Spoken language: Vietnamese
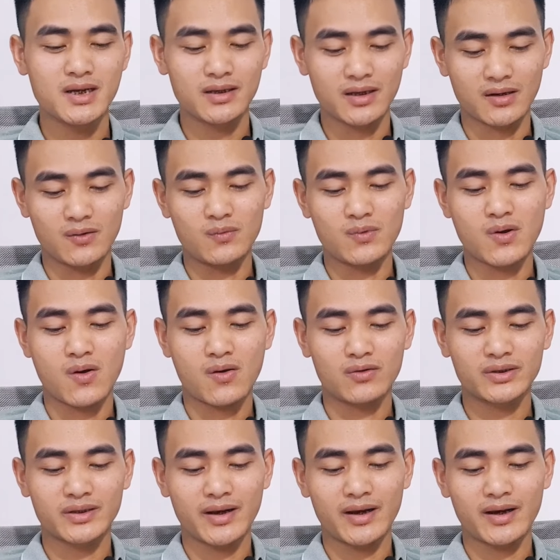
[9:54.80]
thì lúc
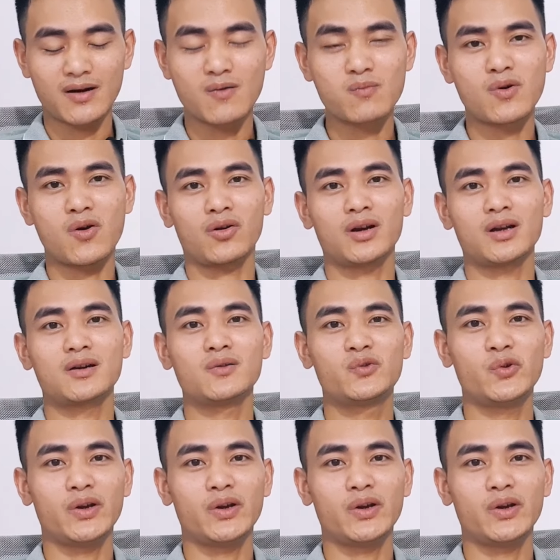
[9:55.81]
đó sẽ không còn là câu